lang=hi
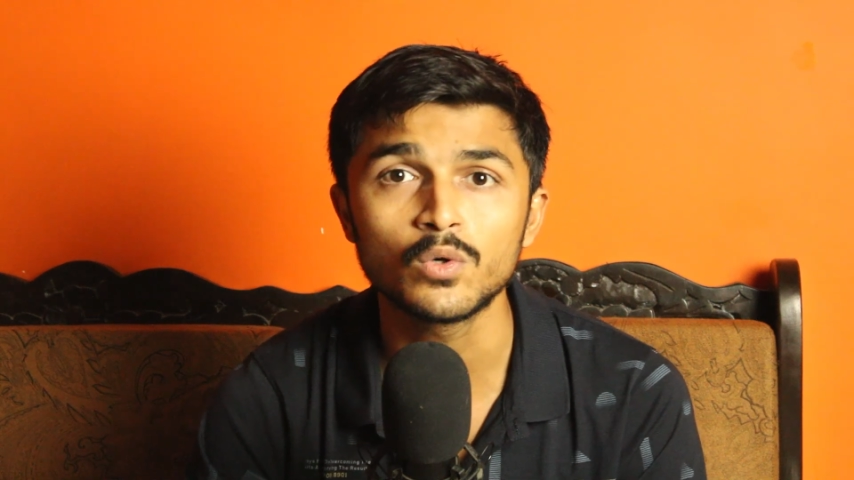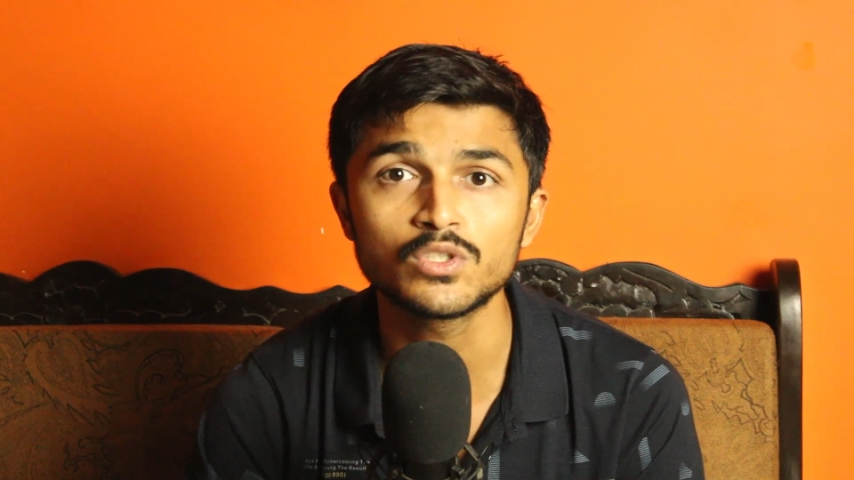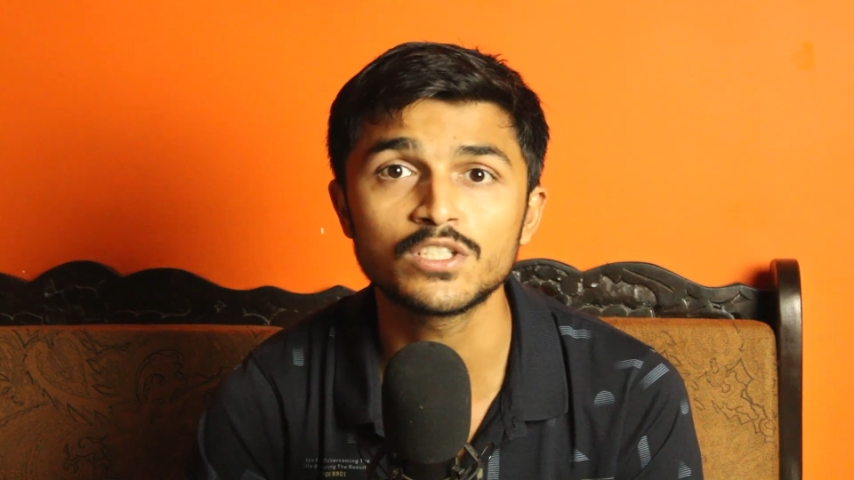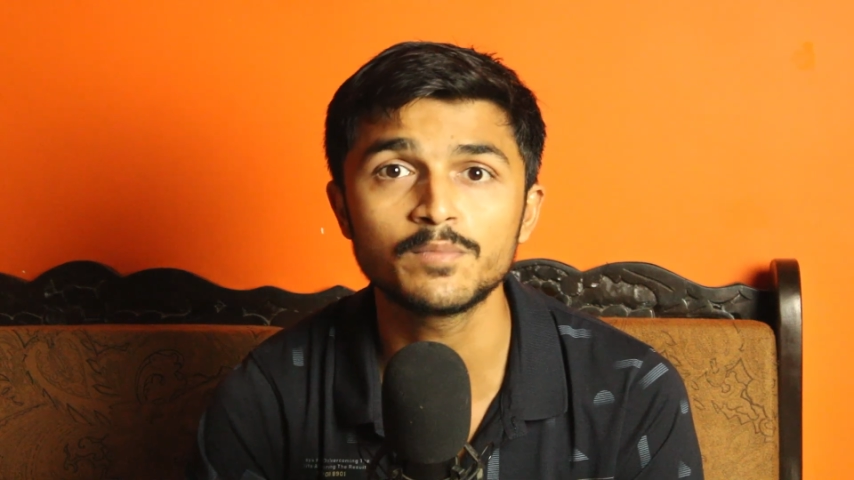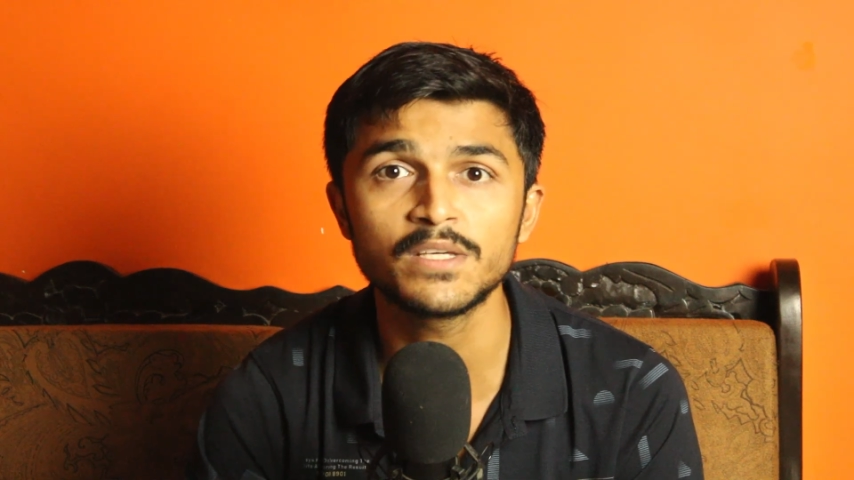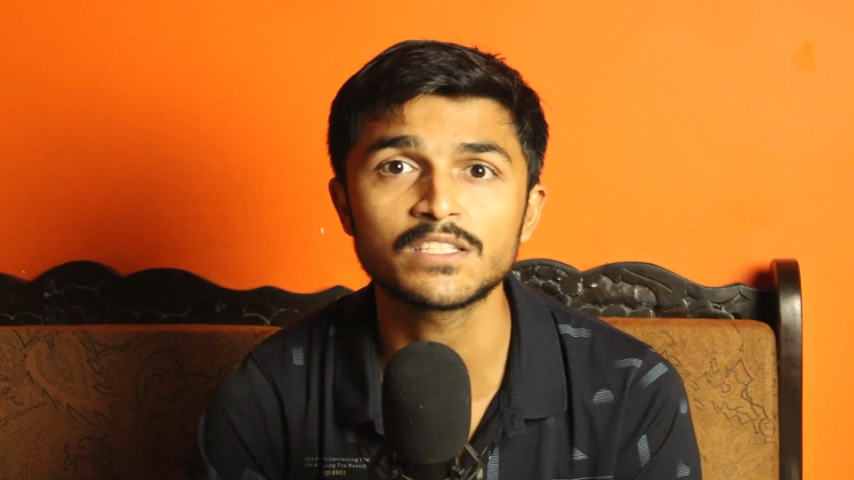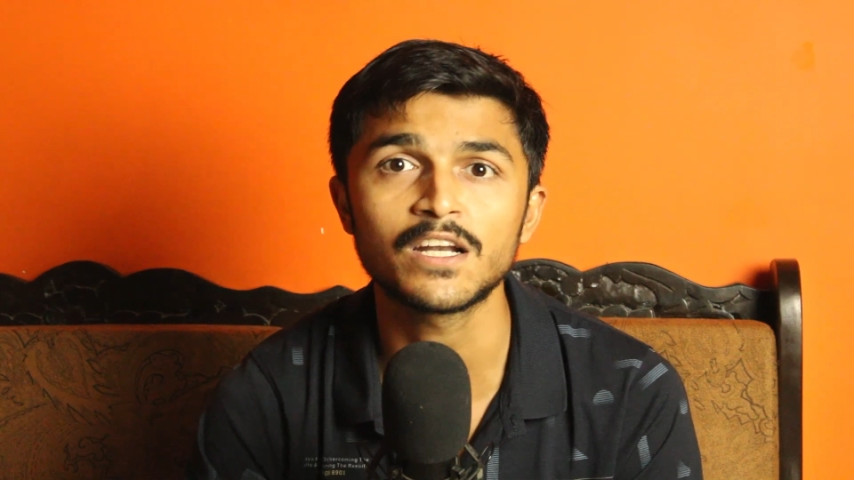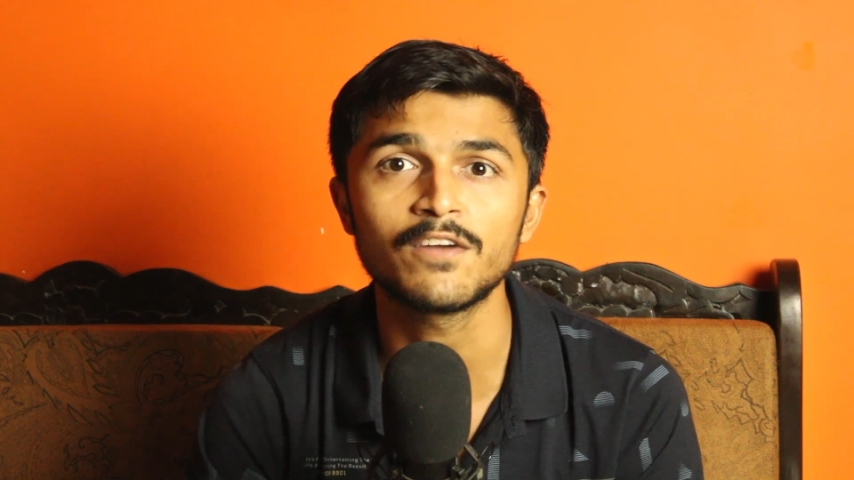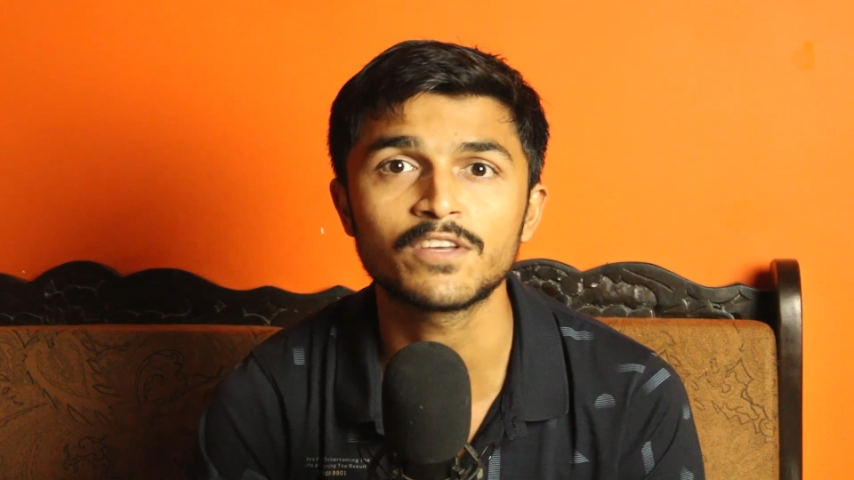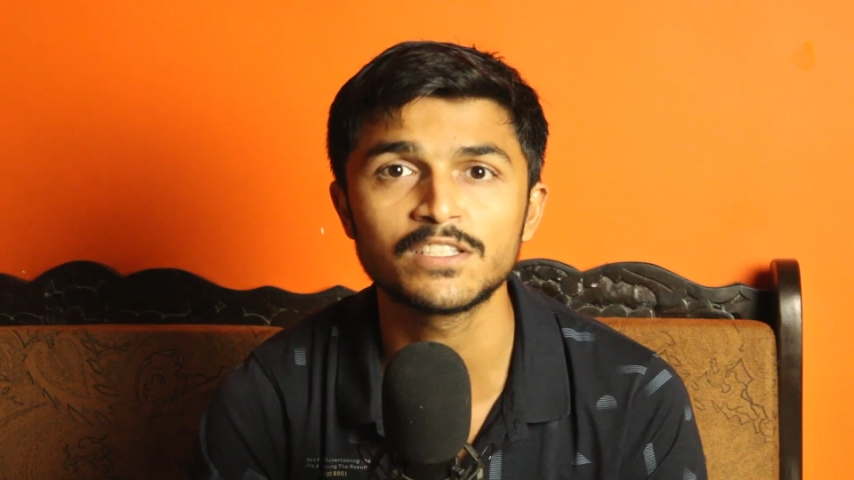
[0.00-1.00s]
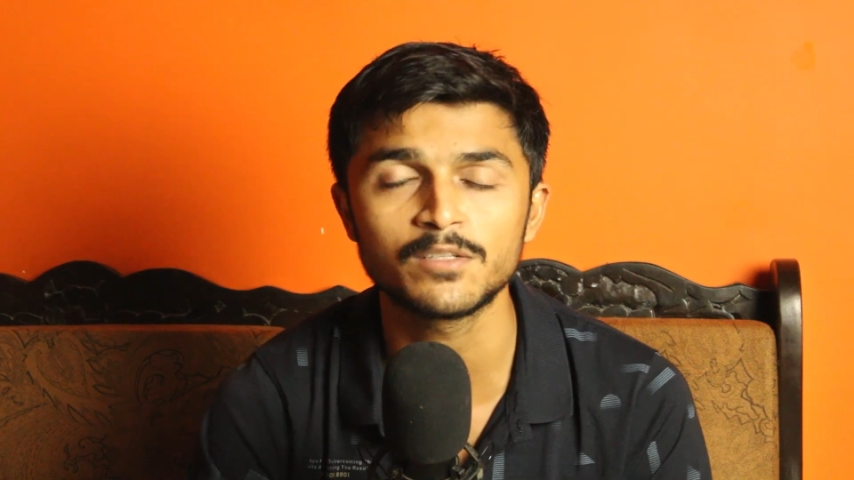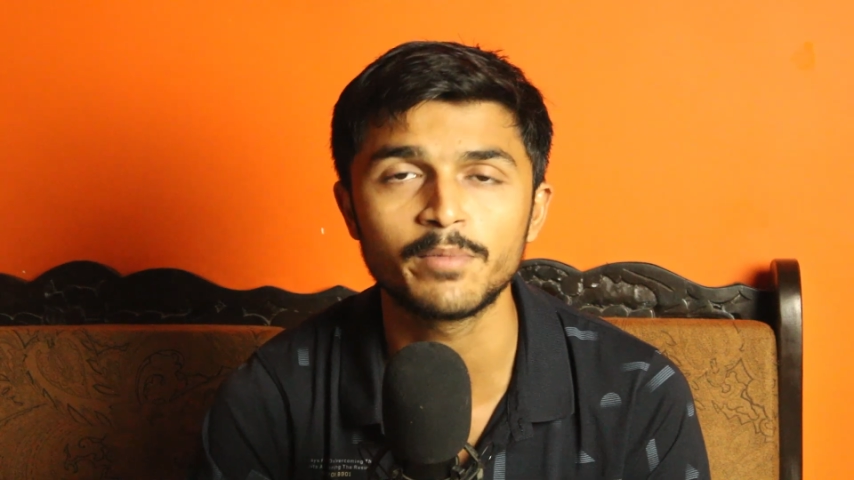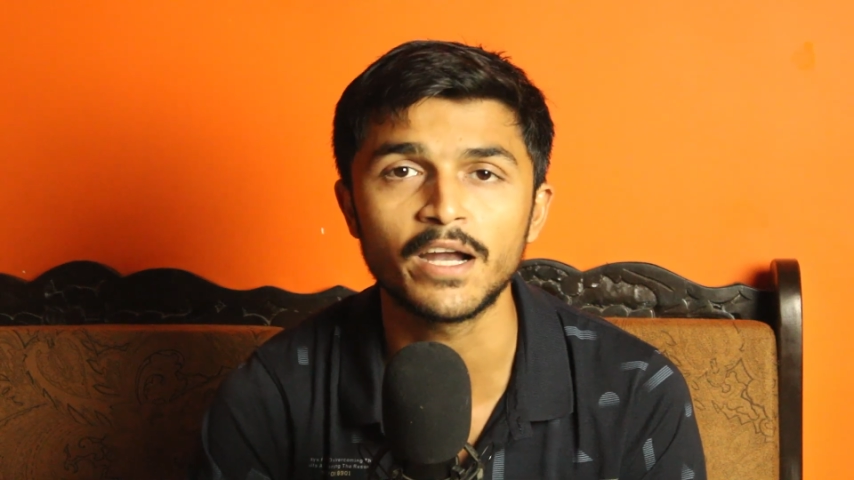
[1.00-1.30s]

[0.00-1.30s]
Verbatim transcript: उस स्पेस के अंदर